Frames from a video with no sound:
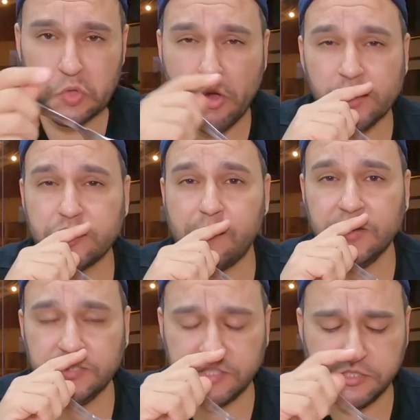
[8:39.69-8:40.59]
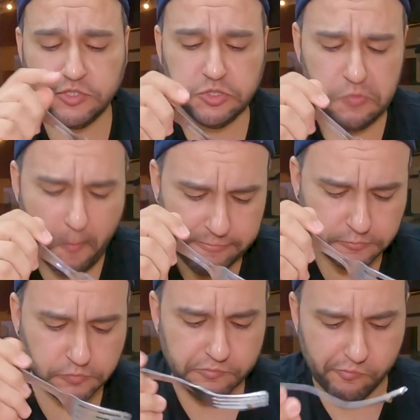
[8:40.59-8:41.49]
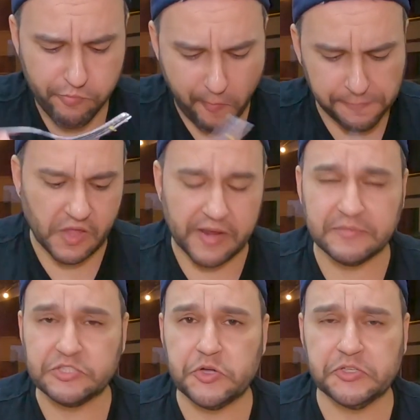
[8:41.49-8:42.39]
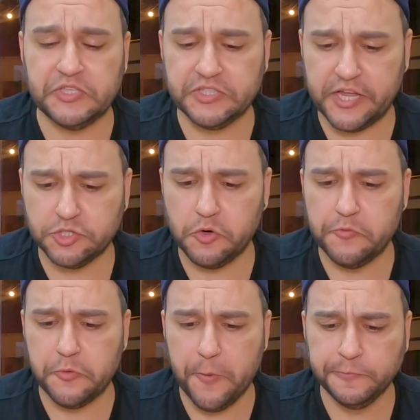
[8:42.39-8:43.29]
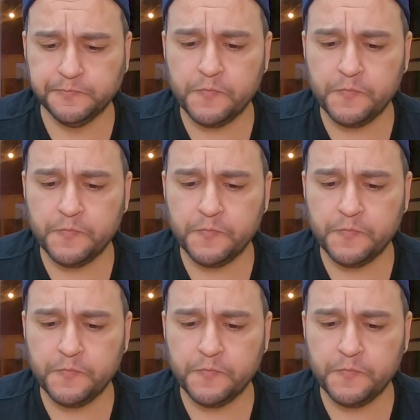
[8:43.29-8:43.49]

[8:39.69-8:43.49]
Acho que tá bem quente. Cara, a mandioquinha tá show, viu?